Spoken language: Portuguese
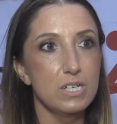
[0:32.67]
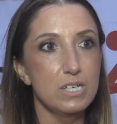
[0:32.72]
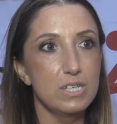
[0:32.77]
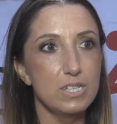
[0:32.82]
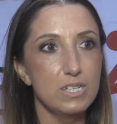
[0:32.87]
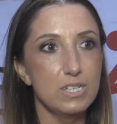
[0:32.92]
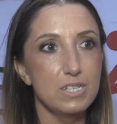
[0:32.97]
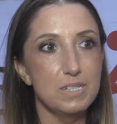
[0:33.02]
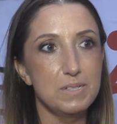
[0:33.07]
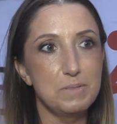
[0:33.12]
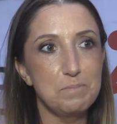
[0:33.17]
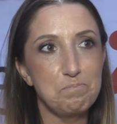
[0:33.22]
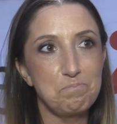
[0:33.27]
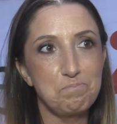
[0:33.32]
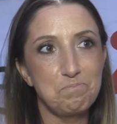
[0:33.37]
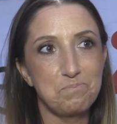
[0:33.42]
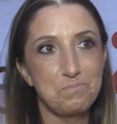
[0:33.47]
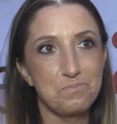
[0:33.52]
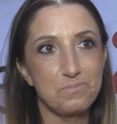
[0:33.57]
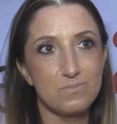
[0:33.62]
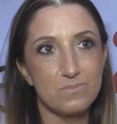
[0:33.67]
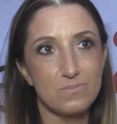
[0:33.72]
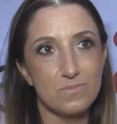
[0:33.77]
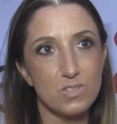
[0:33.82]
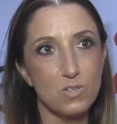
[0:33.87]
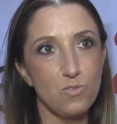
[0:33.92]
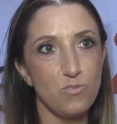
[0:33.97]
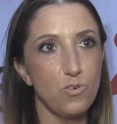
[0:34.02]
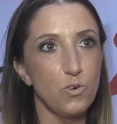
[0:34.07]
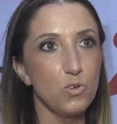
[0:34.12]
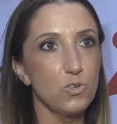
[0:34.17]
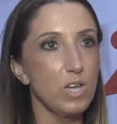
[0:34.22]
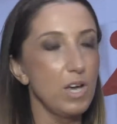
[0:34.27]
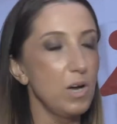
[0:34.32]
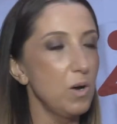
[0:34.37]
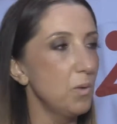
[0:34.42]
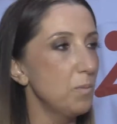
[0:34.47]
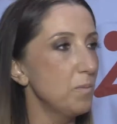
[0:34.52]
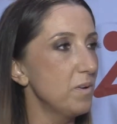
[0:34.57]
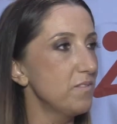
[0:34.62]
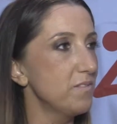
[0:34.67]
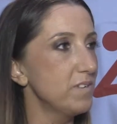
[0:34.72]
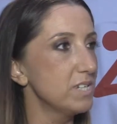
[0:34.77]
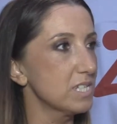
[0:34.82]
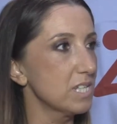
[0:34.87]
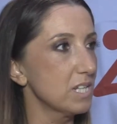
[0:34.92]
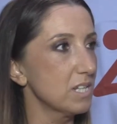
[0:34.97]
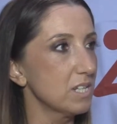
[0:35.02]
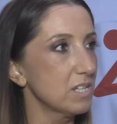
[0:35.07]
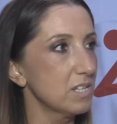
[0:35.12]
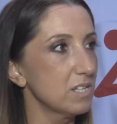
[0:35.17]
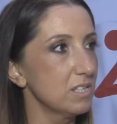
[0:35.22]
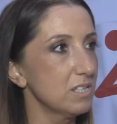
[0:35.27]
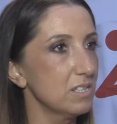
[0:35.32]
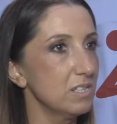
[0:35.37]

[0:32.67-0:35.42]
Um, no fundo é uma festa que,